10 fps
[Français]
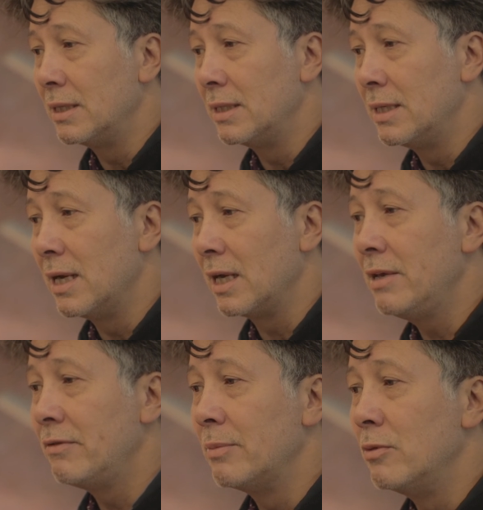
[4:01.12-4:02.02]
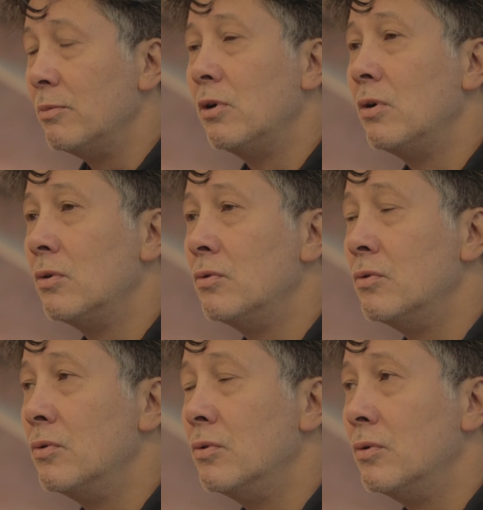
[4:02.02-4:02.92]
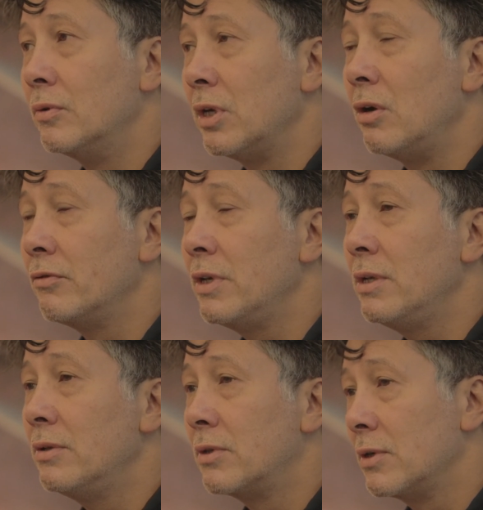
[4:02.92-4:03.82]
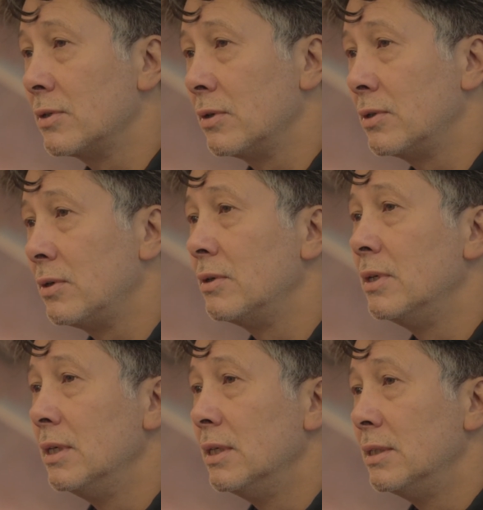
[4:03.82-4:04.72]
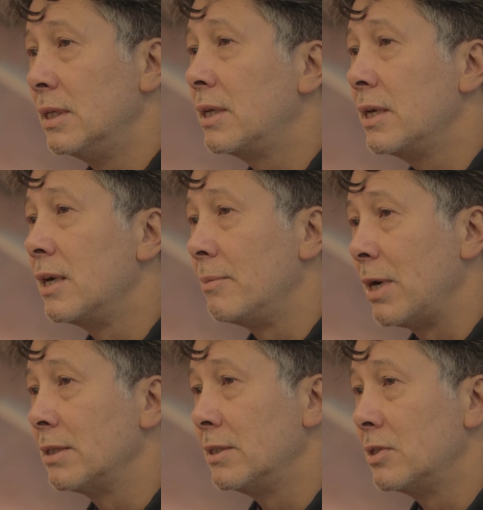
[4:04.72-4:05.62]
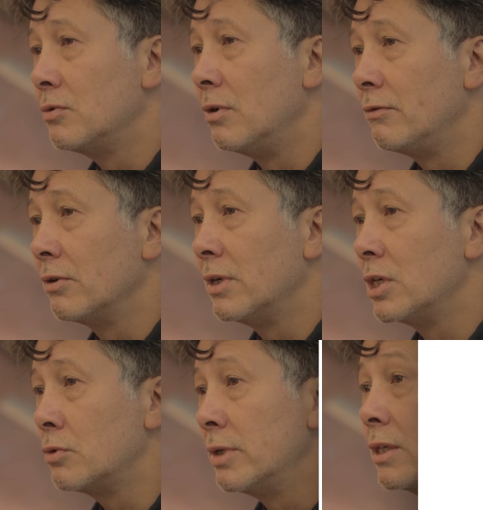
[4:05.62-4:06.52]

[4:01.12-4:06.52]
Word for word: il arrive un moment où on a envie de temps en temps d'écrire la partition avant de la jouer.